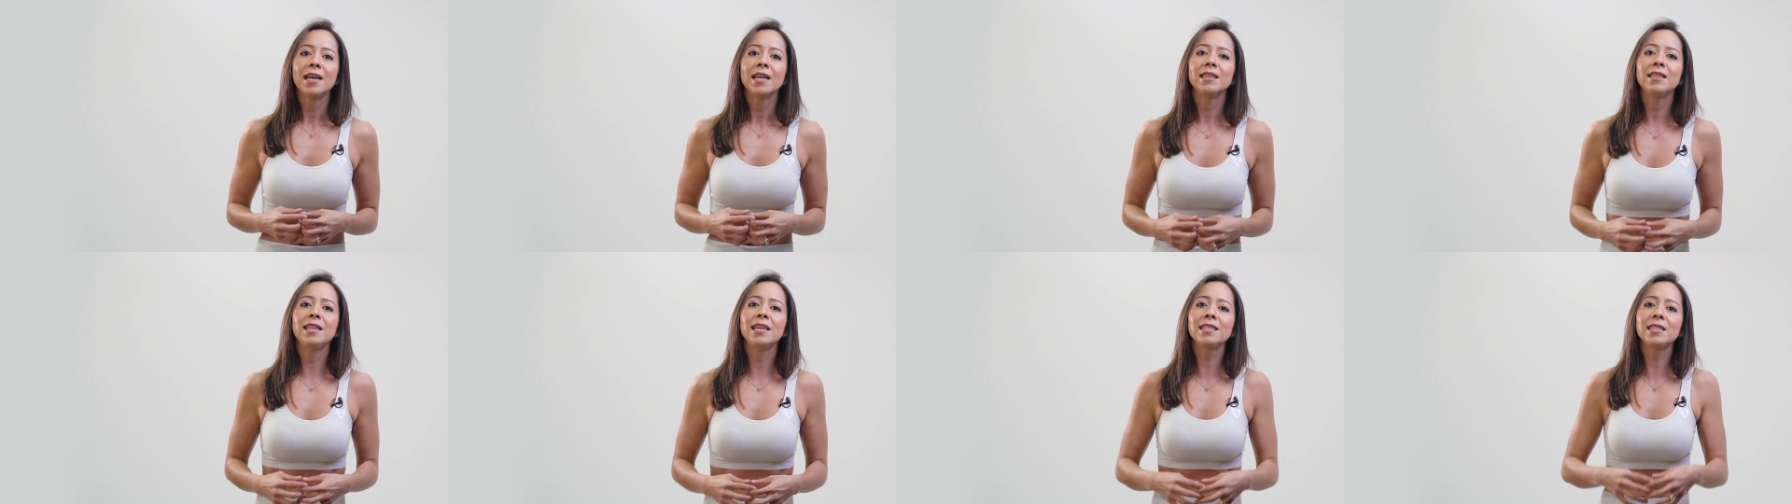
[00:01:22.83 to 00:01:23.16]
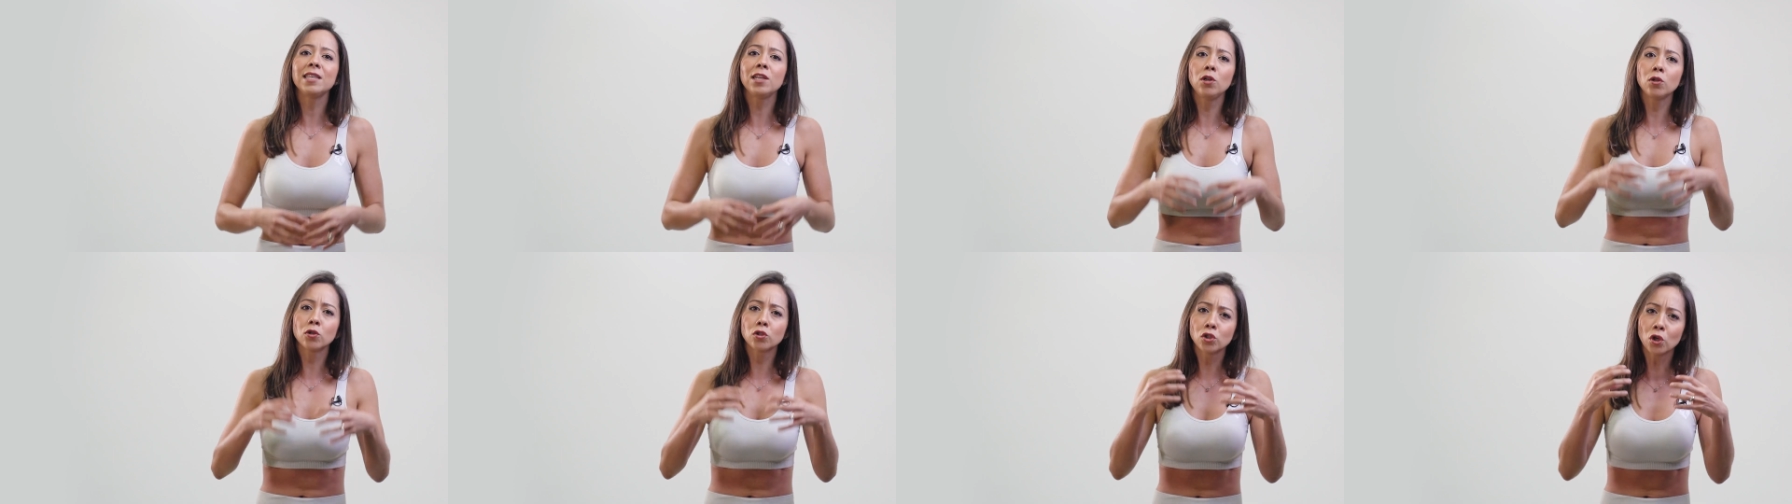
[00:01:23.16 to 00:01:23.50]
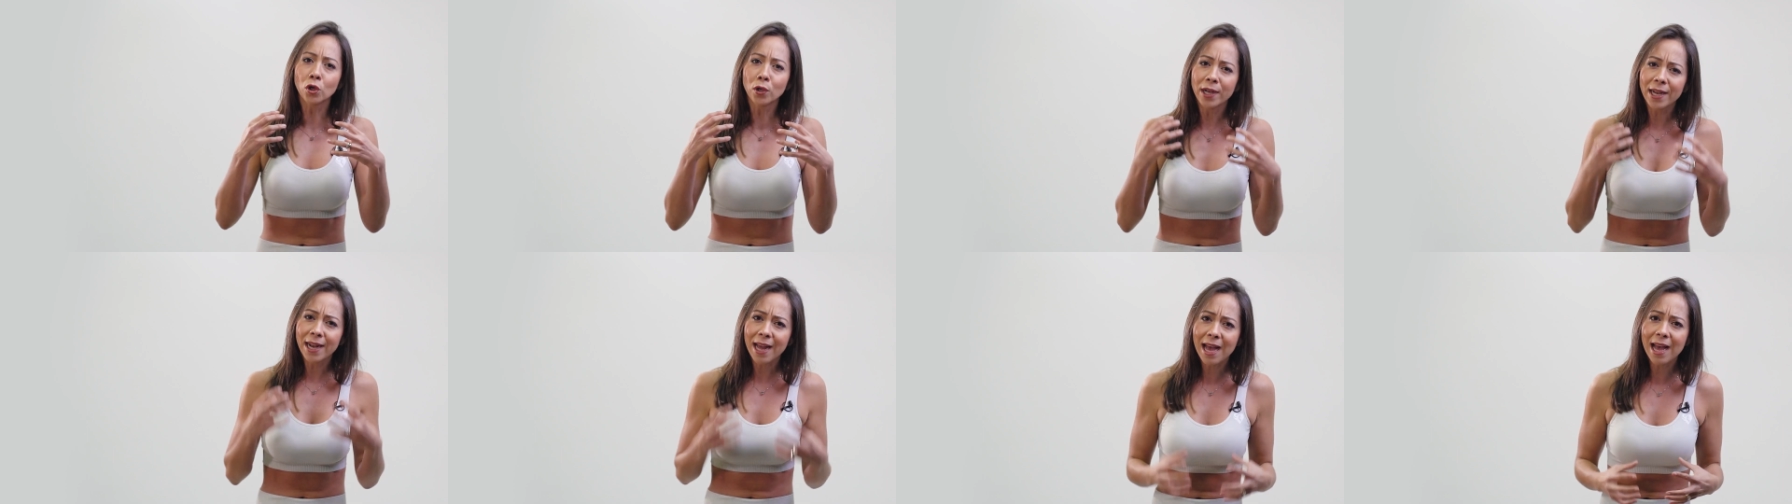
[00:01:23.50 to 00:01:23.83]

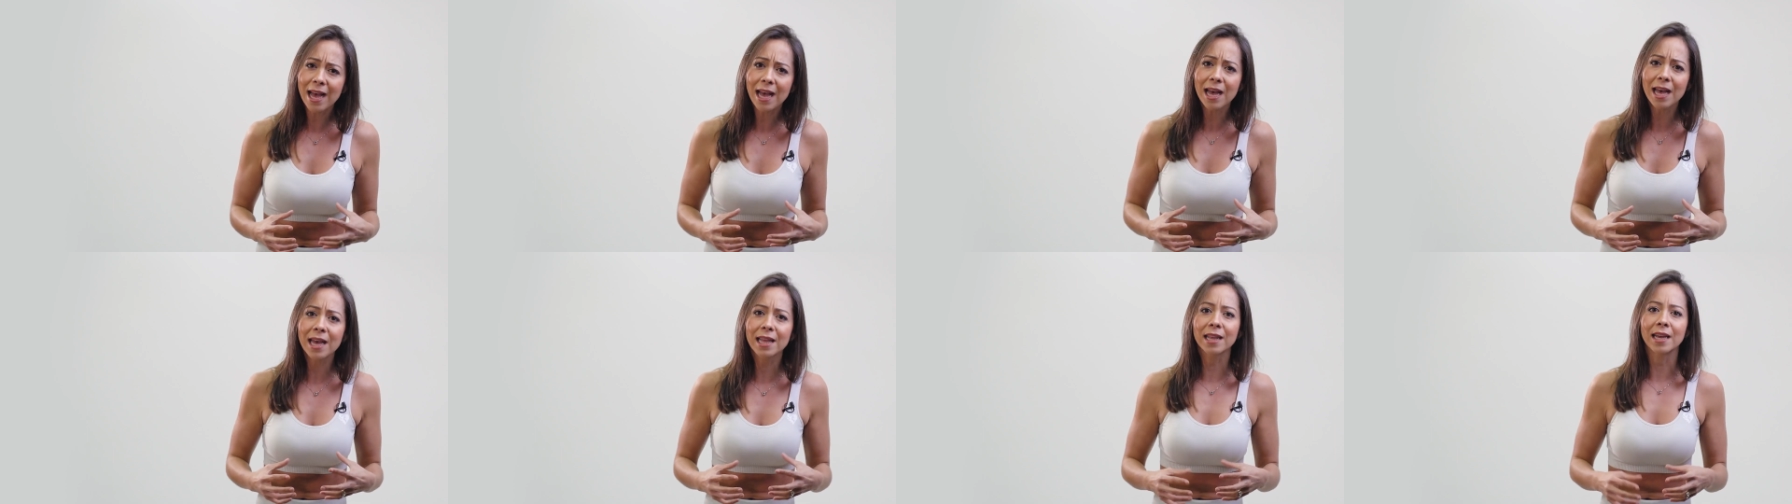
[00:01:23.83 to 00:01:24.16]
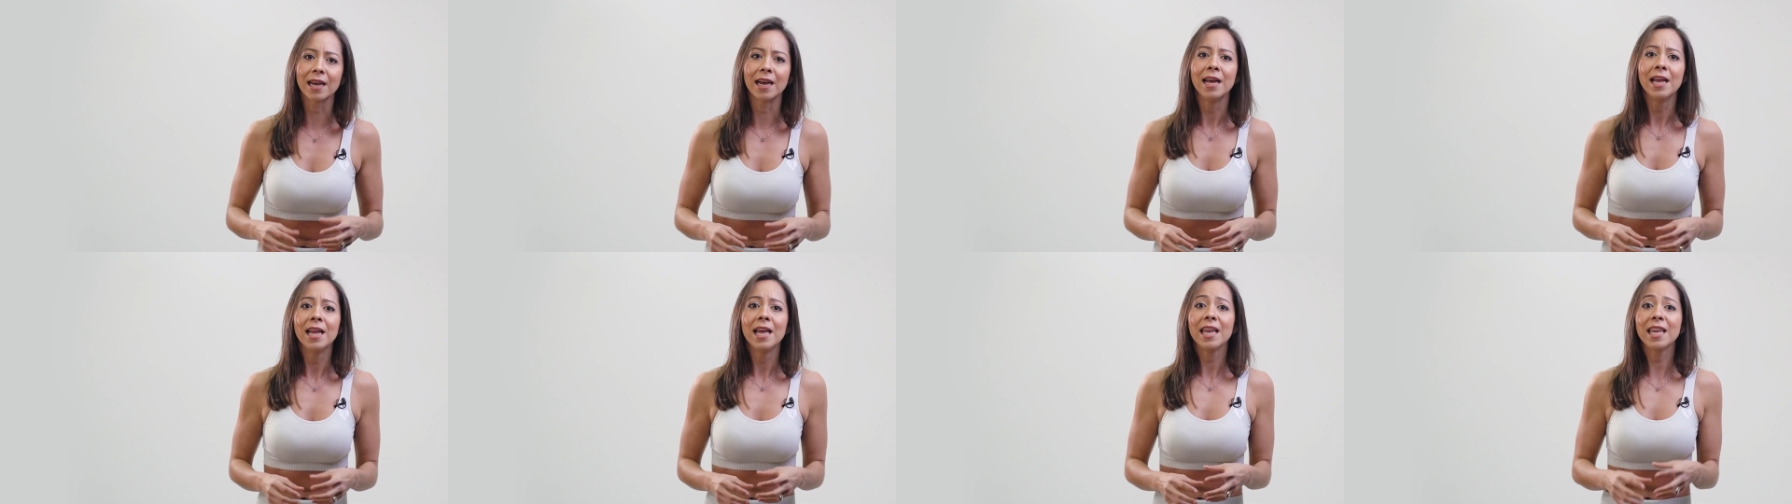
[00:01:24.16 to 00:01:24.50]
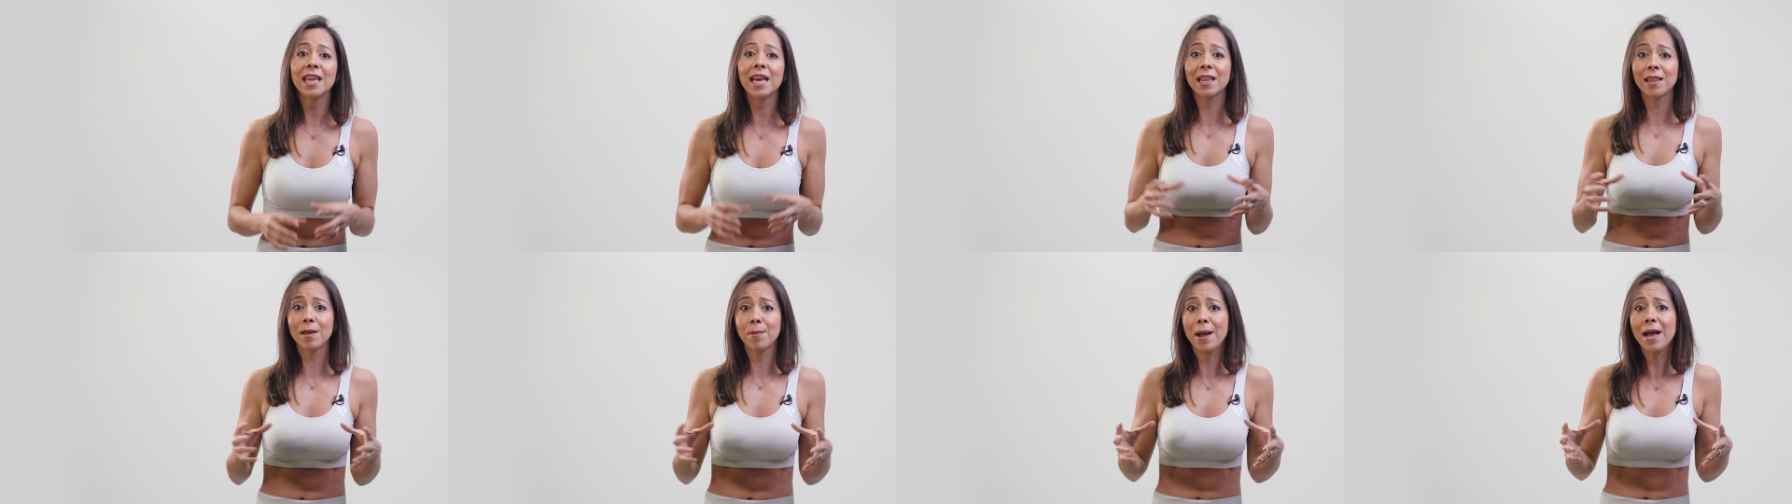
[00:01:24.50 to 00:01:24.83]
desilusionada
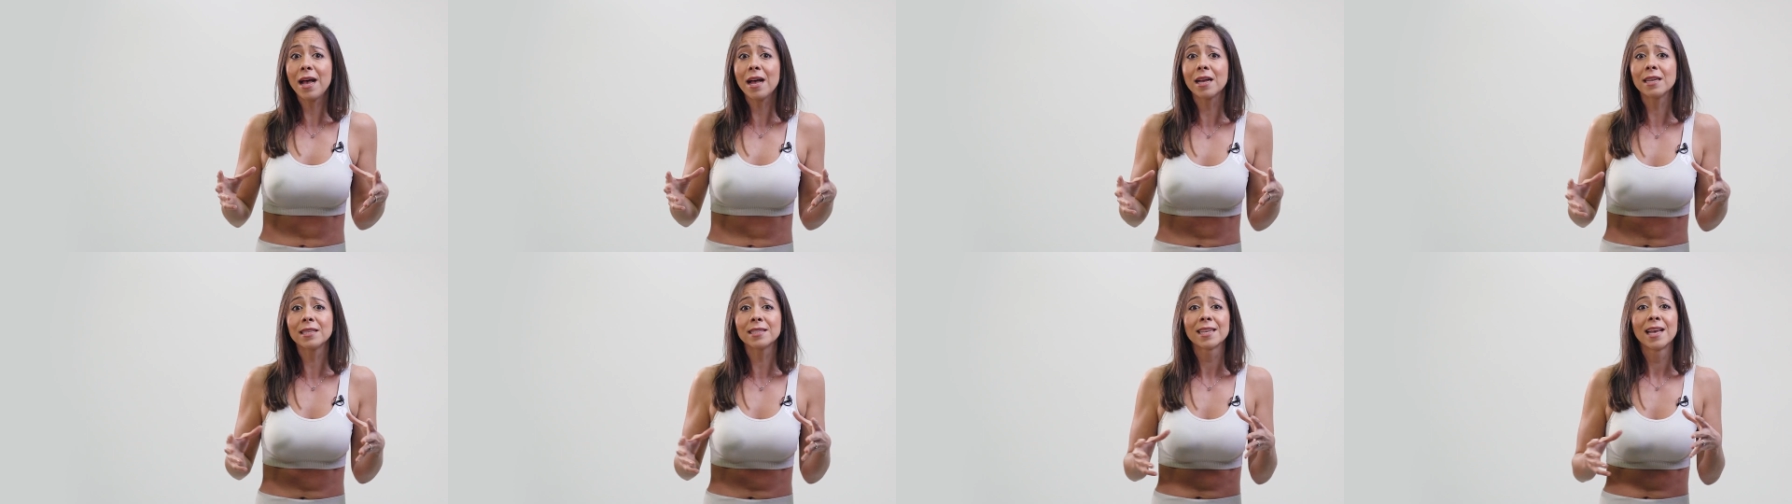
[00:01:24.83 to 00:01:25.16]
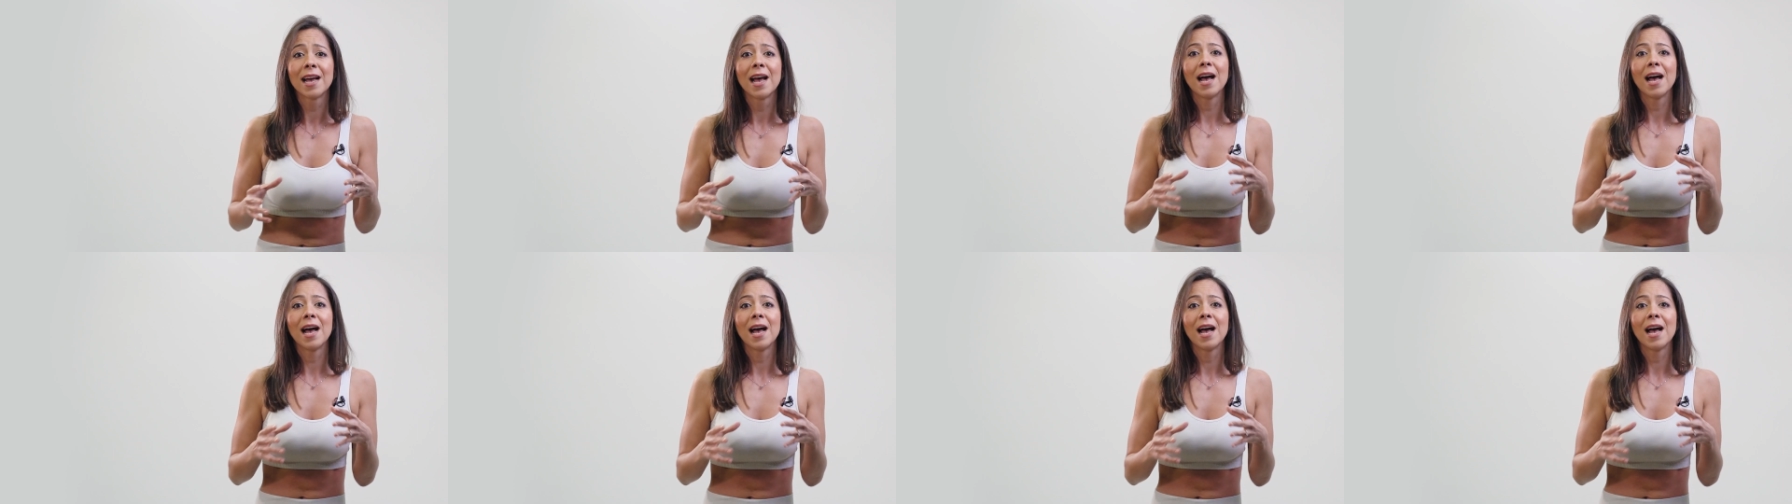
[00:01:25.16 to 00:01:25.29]
y además